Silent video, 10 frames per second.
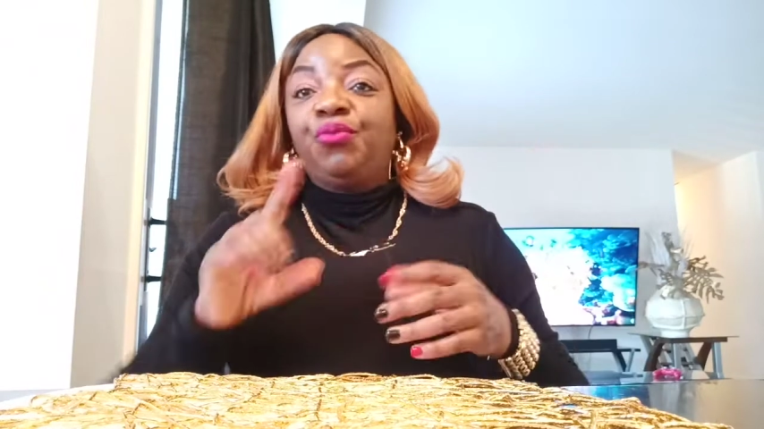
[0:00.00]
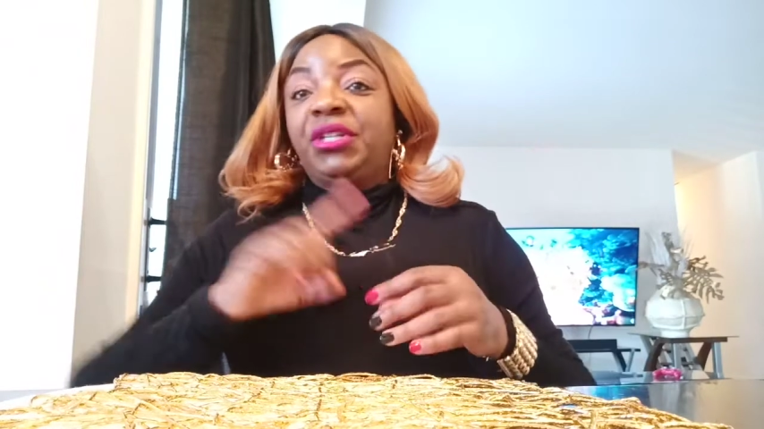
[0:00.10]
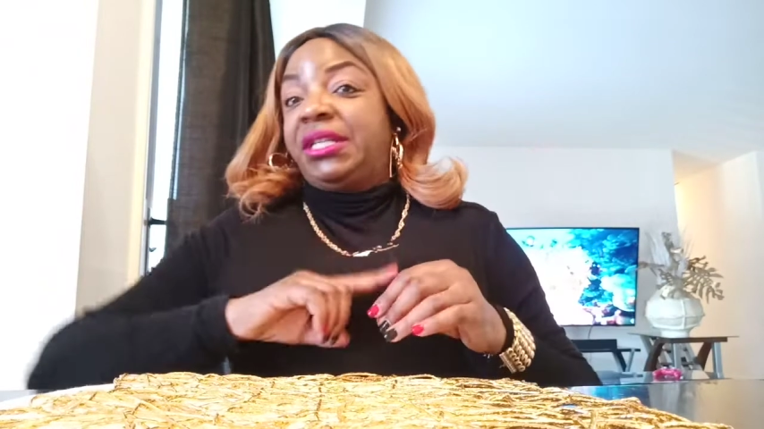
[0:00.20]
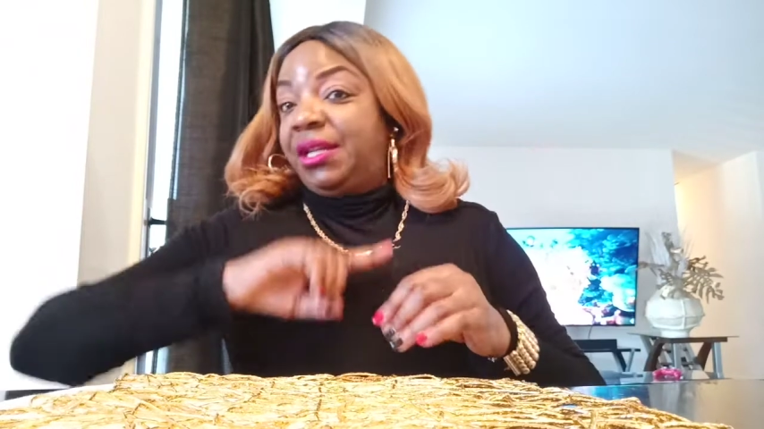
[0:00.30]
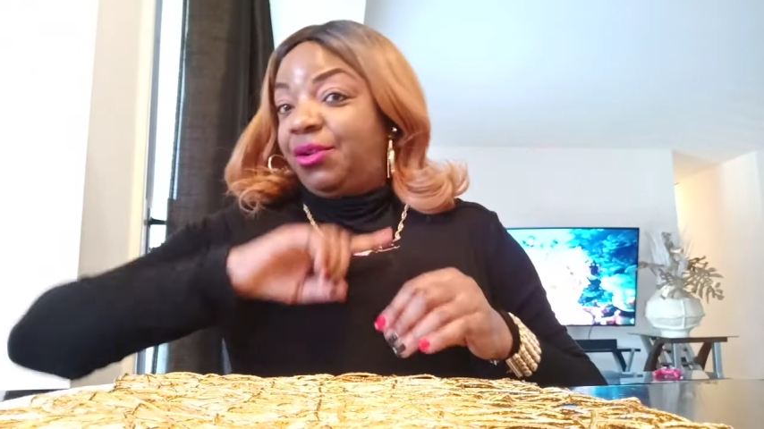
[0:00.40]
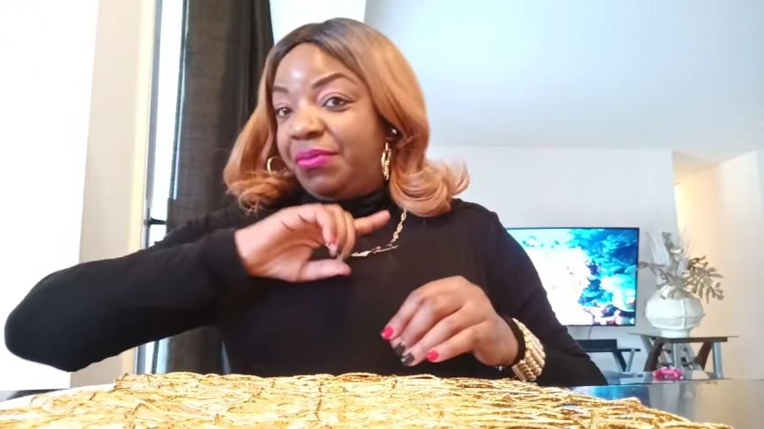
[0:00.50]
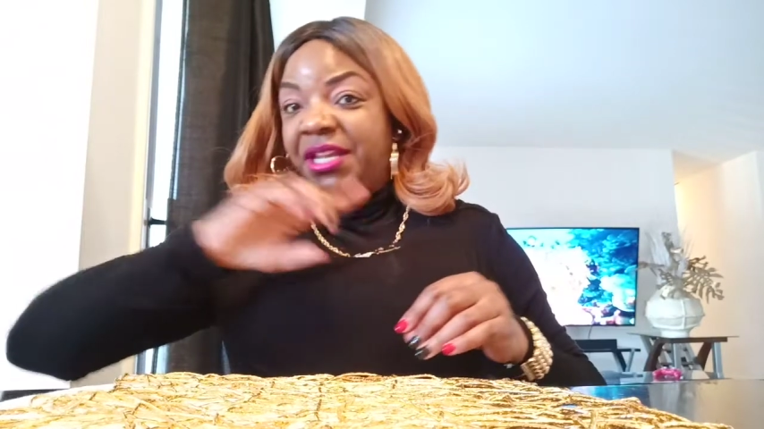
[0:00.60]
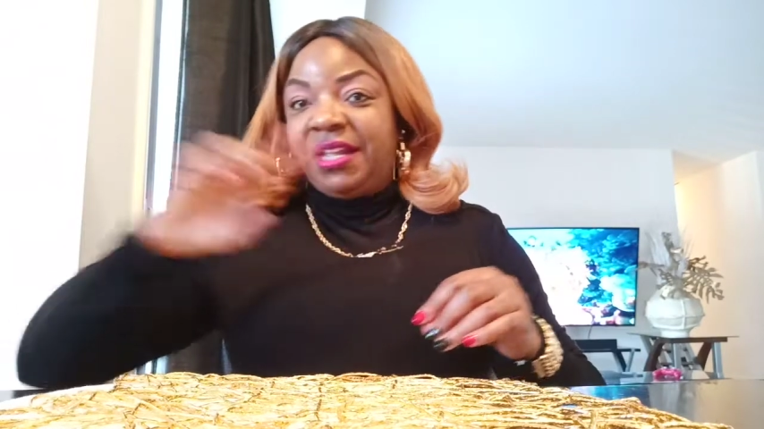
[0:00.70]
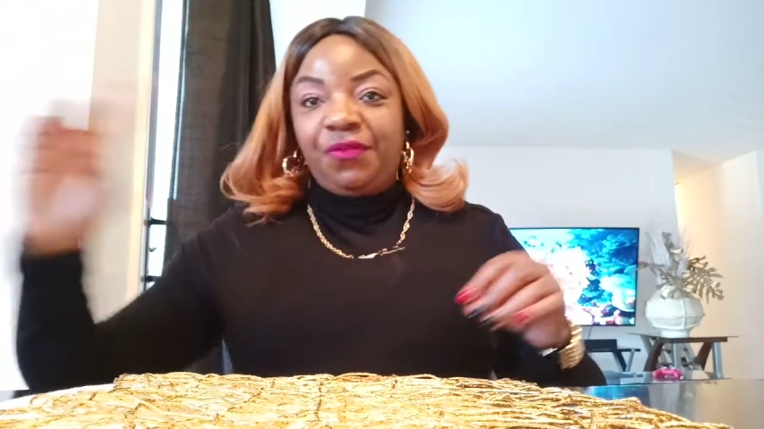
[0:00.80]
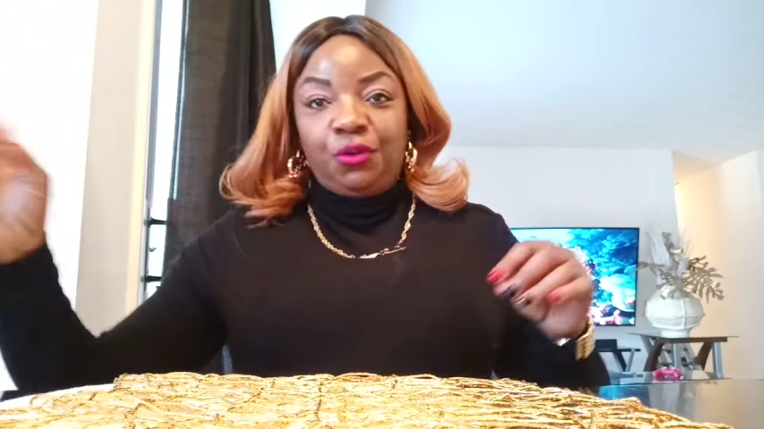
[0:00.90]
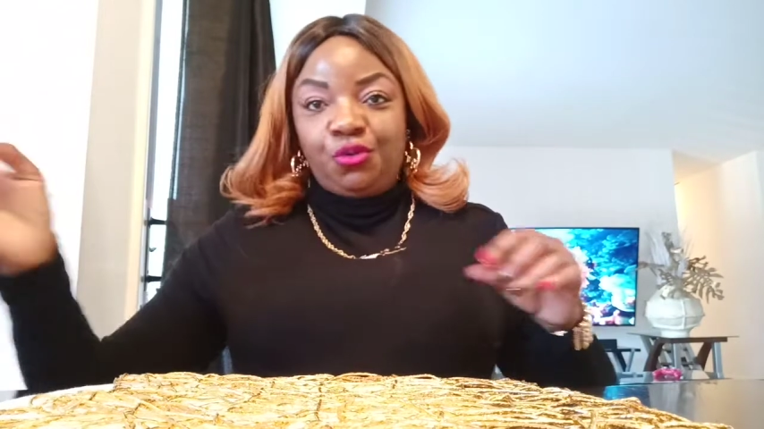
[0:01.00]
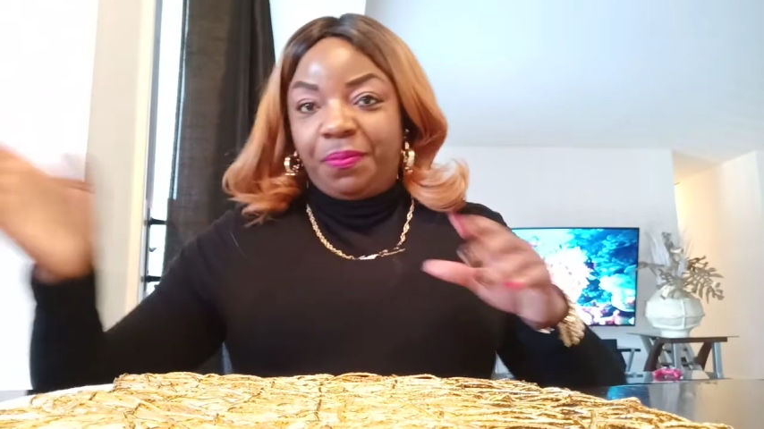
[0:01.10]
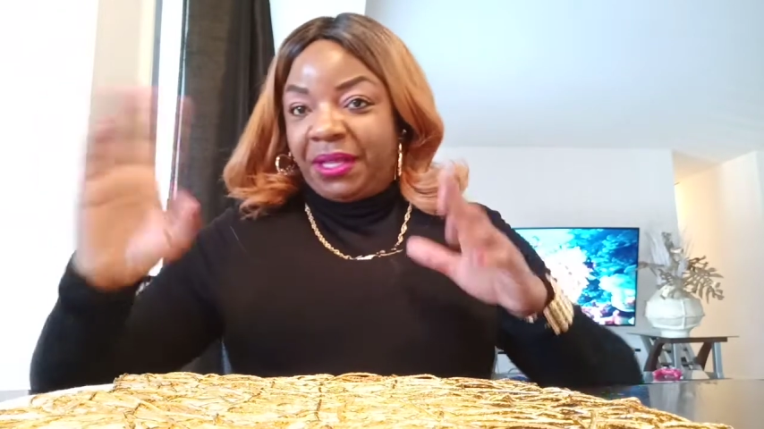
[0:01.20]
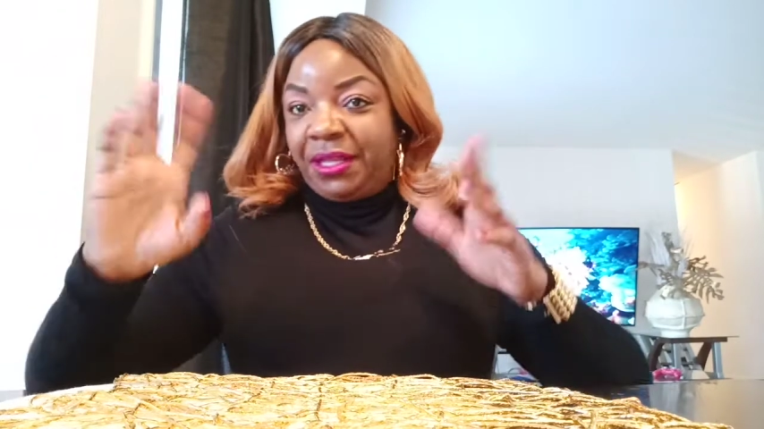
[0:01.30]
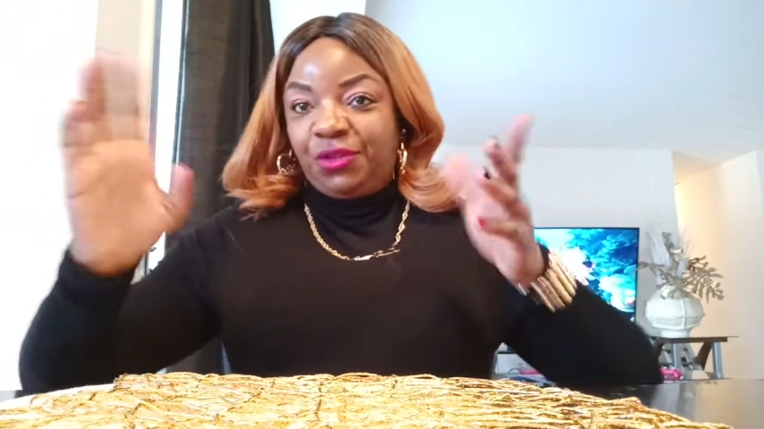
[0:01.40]
Moi, c'était le billet d'avion. Je
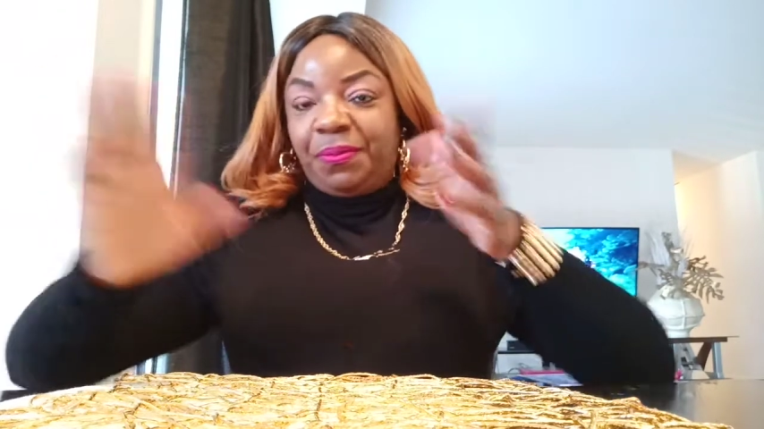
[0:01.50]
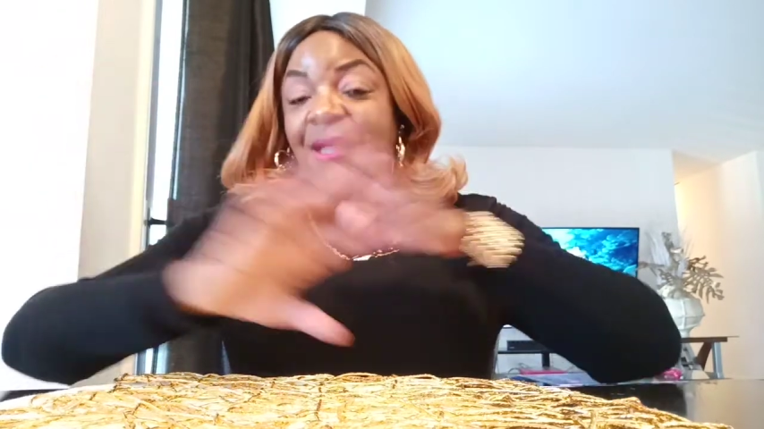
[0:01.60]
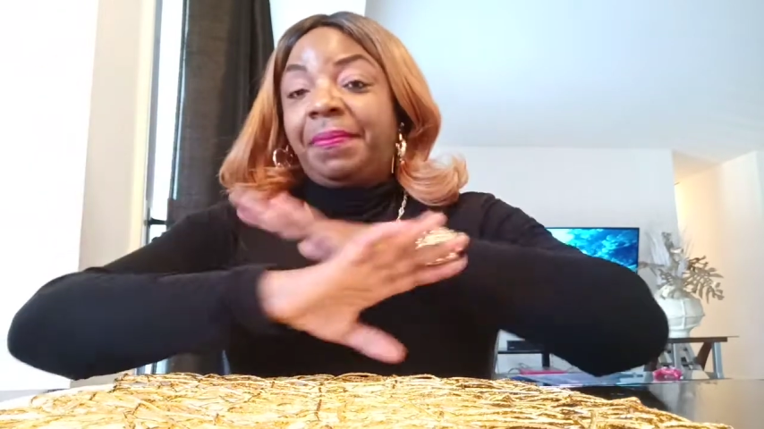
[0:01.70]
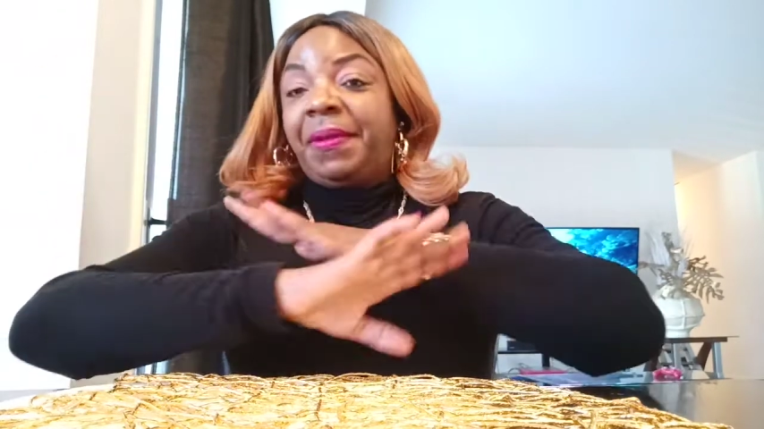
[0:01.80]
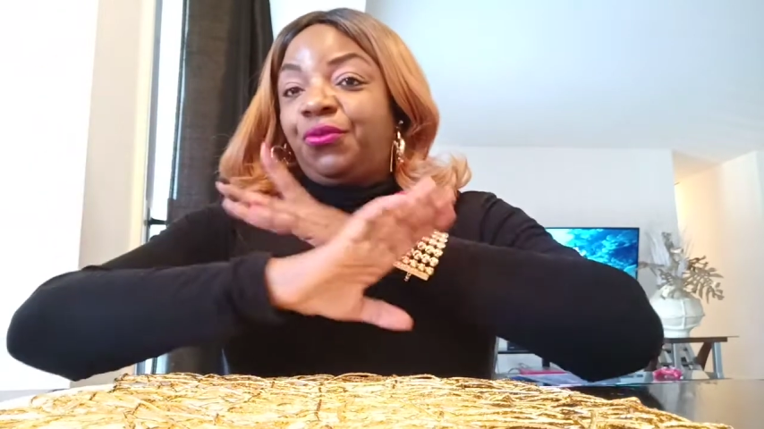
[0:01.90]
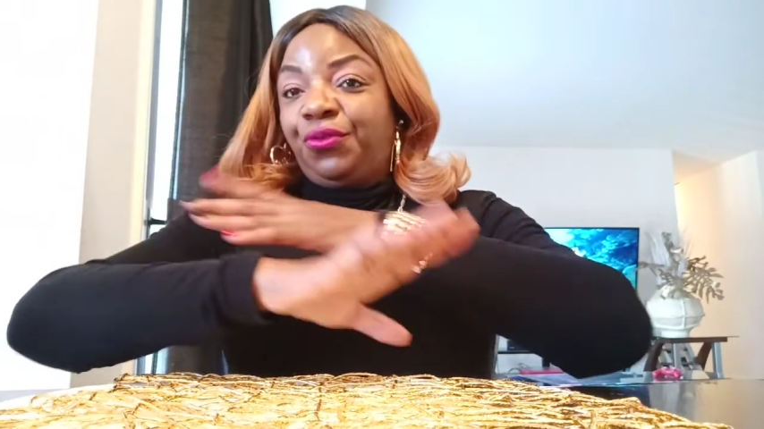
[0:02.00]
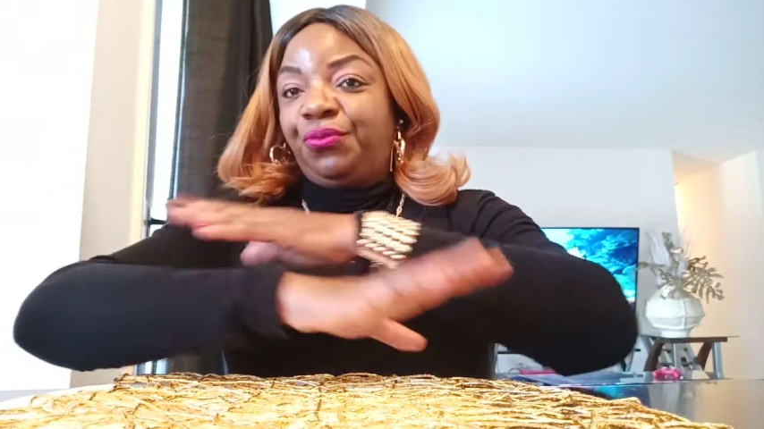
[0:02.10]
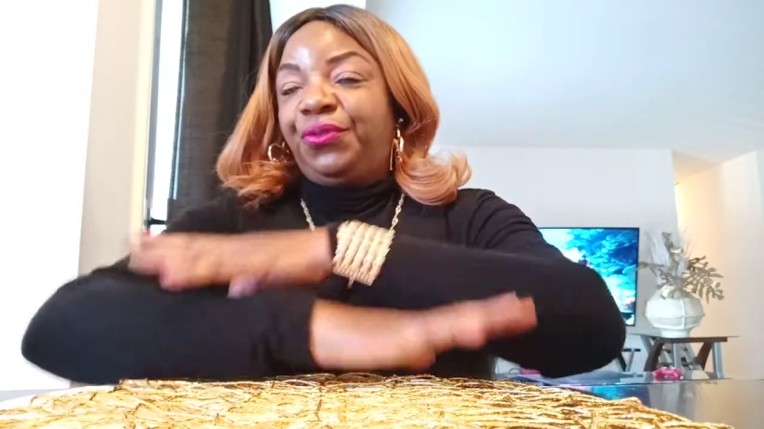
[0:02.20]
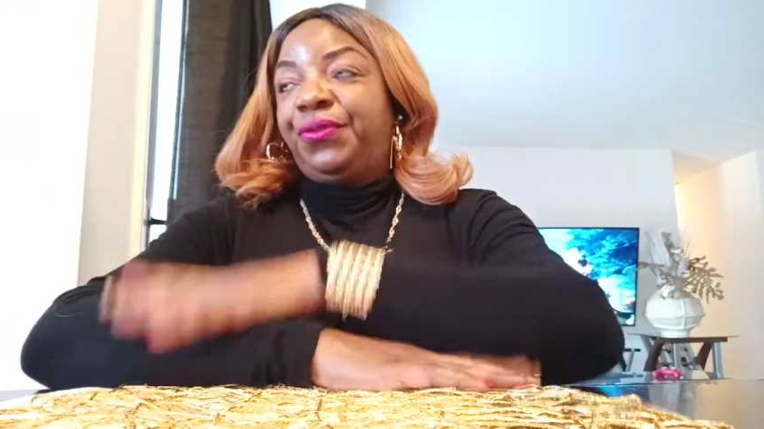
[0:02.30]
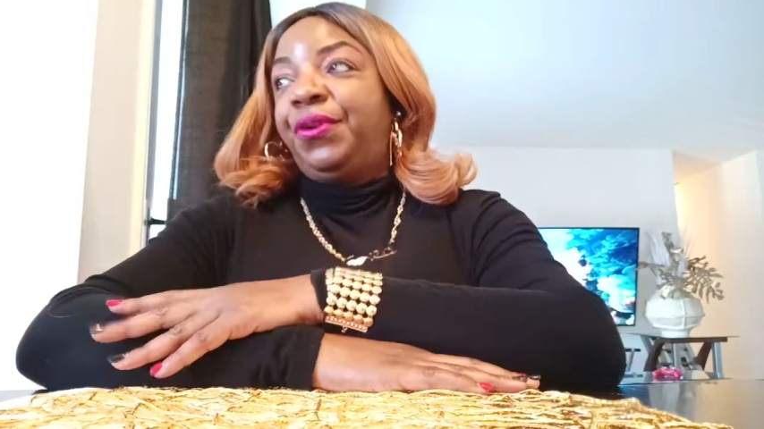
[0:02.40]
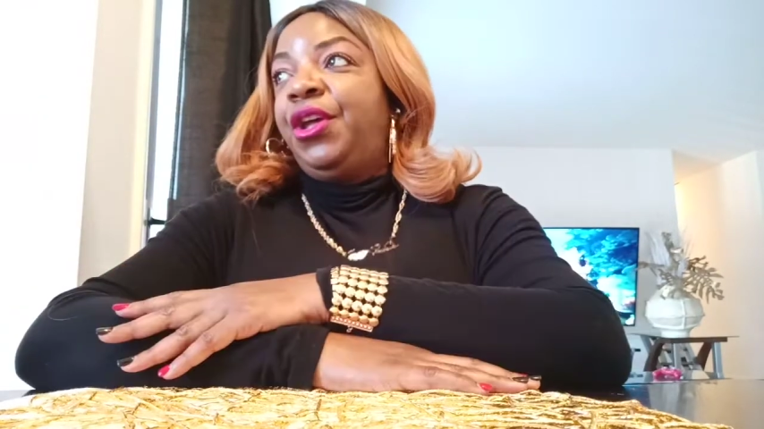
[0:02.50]
partais. Je partais partout dans le monde.